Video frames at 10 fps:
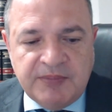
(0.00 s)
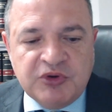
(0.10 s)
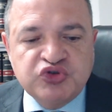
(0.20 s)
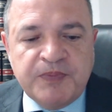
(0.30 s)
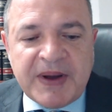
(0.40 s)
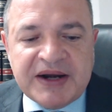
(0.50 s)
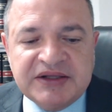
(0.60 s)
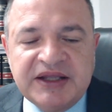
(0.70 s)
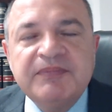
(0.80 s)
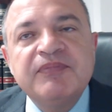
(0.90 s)
Por su
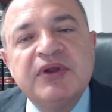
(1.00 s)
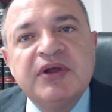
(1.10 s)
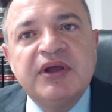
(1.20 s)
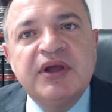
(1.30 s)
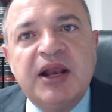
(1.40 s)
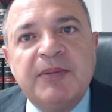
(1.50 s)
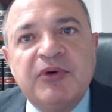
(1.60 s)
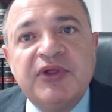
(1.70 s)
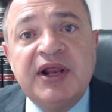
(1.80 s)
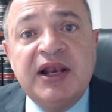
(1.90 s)
parte, el
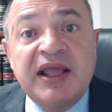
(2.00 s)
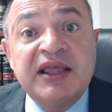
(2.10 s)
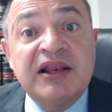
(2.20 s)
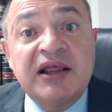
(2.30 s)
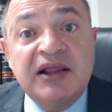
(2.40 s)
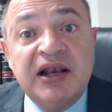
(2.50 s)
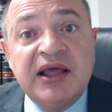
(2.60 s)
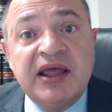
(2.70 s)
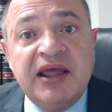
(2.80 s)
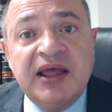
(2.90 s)
poder
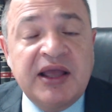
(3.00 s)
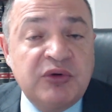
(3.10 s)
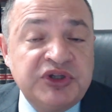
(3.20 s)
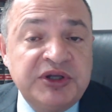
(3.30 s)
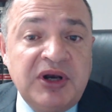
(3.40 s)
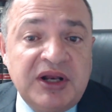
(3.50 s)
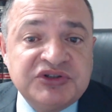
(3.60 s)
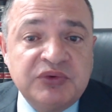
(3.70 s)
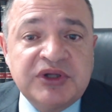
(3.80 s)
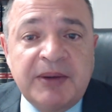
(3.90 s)
eh, ejecutivo, la
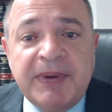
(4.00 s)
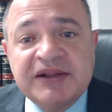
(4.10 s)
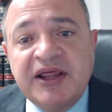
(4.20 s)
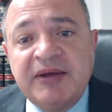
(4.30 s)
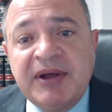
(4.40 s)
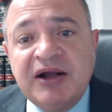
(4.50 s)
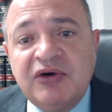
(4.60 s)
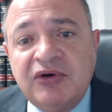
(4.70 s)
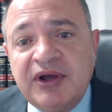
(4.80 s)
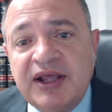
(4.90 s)
segunda pata de
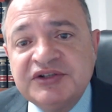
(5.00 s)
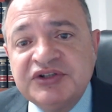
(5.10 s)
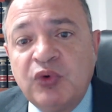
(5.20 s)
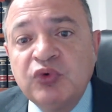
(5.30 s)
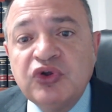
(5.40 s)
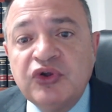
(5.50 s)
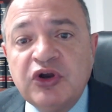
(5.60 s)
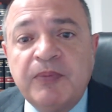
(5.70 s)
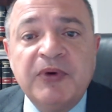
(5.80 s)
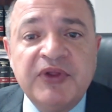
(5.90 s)
banco, el segundo de
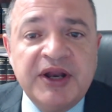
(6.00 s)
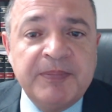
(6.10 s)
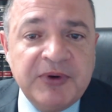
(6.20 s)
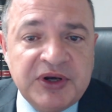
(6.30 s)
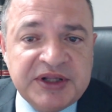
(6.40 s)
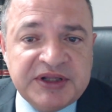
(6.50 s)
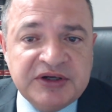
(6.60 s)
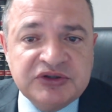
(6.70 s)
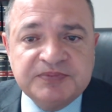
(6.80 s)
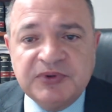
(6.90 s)
los poderes
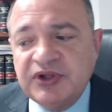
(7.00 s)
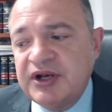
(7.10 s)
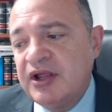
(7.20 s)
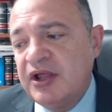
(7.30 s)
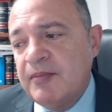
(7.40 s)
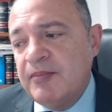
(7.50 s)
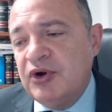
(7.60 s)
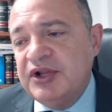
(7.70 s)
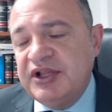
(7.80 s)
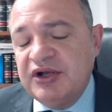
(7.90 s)
políticos, poder
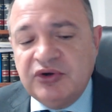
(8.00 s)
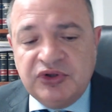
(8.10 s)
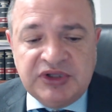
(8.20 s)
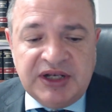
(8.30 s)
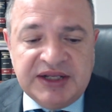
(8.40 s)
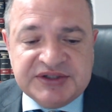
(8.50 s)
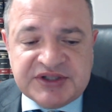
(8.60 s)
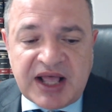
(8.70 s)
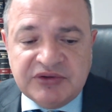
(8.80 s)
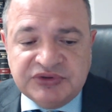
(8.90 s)
político del
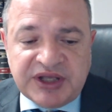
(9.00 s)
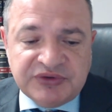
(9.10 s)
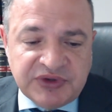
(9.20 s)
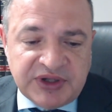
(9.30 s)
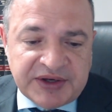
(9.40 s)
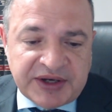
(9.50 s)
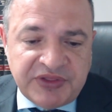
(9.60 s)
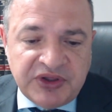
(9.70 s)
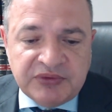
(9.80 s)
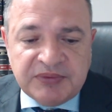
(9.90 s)
Estado, ya no de la
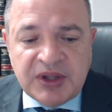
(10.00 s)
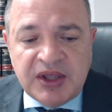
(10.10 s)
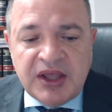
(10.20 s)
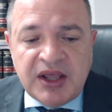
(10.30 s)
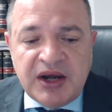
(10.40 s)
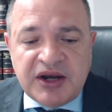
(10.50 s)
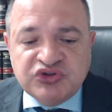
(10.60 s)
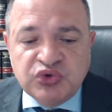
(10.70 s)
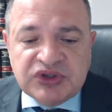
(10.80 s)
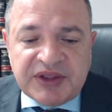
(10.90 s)
nación,
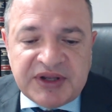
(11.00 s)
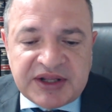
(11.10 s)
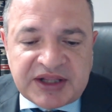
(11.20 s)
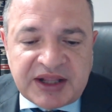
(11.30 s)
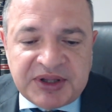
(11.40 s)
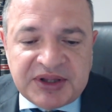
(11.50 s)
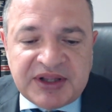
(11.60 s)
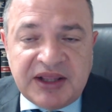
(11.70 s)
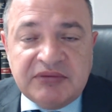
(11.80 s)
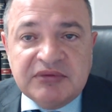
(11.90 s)
resulta
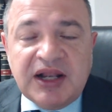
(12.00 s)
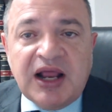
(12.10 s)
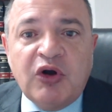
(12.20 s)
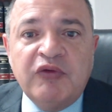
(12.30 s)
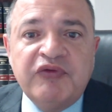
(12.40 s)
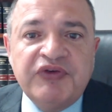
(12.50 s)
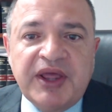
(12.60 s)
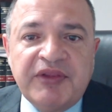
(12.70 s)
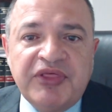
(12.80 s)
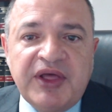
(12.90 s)
directamente de la
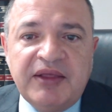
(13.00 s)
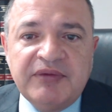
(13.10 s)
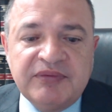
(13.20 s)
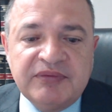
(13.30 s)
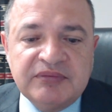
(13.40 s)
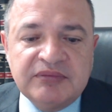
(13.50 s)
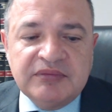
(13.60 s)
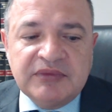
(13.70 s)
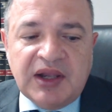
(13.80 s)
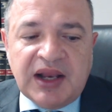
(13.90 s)
confianza
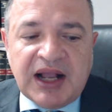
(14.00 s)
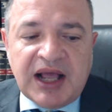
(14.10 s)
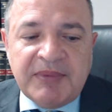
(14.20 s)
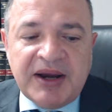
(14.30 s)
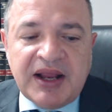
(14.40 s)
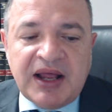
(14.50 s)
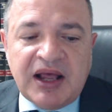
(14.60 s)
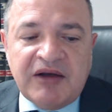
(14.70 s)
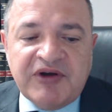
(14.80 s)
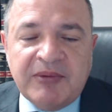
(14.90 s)
mm, de la
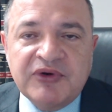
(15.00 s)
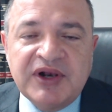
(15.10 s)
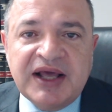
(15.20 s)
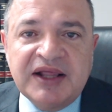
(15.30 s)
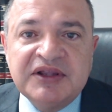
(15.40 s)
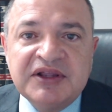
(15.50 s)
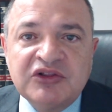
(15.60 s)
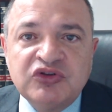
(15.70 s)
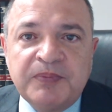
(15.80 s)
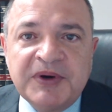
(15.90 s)
Cámara a favor del
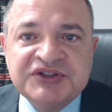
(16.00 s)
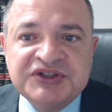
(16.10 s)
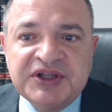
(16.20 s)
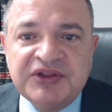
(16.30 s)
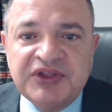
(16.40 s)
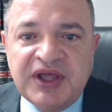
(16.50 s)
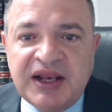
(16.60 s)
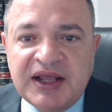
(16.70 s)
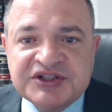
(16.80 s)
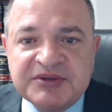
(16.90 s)
candidato
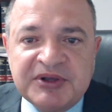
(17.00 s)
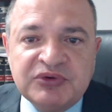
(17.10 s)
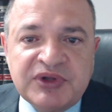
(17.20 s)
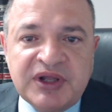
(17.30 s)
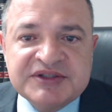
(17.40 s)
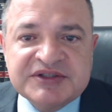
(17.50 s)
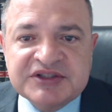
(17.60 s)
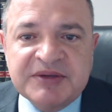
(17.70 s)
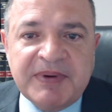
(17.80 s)
presidencial en ese menú de listas de